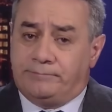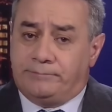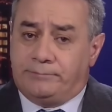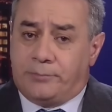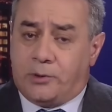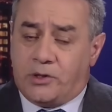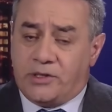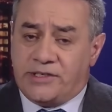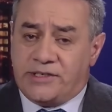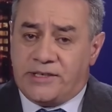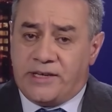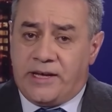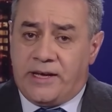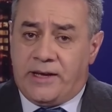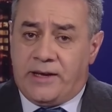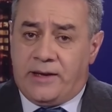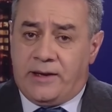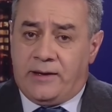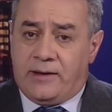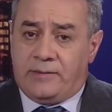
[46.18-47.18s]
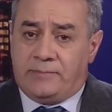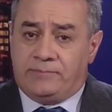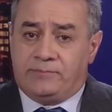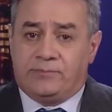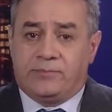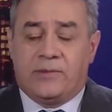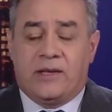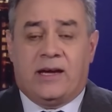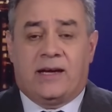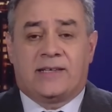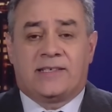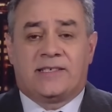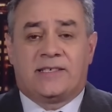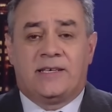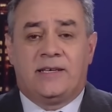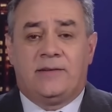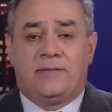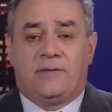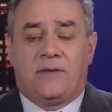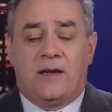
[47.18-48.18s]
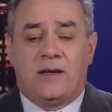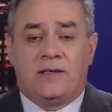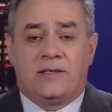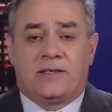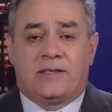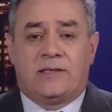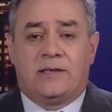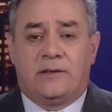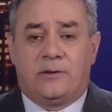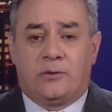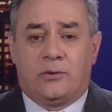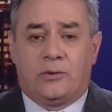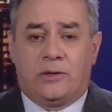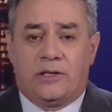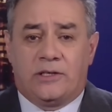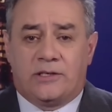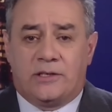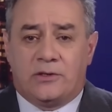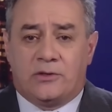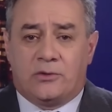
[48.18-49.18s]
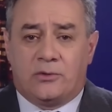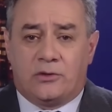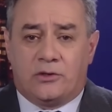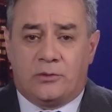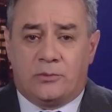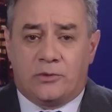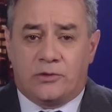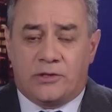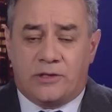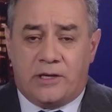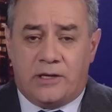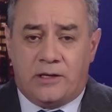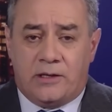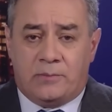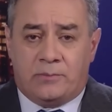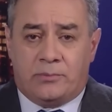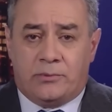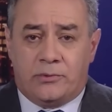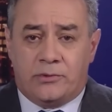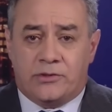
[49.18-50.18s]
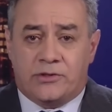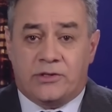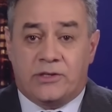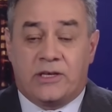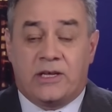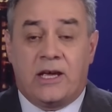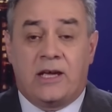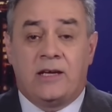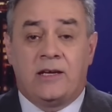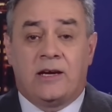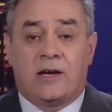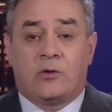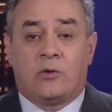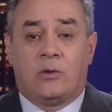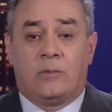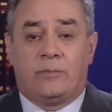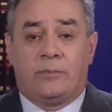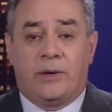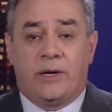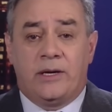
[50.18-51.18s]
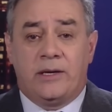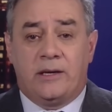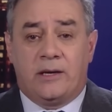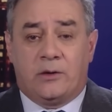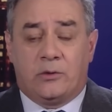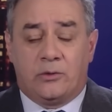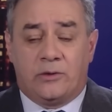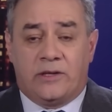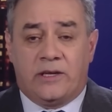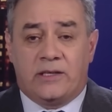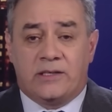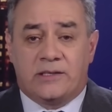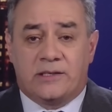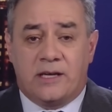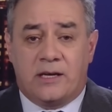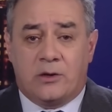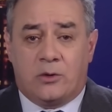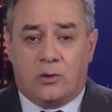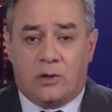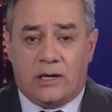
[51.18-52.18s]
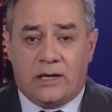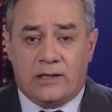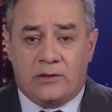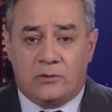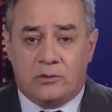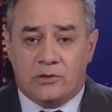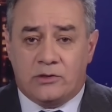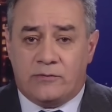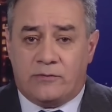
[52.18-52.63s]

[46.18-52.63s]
Pois é, Assim tem sido nesses últimos tempos. Quem acompanha o desenrolar dos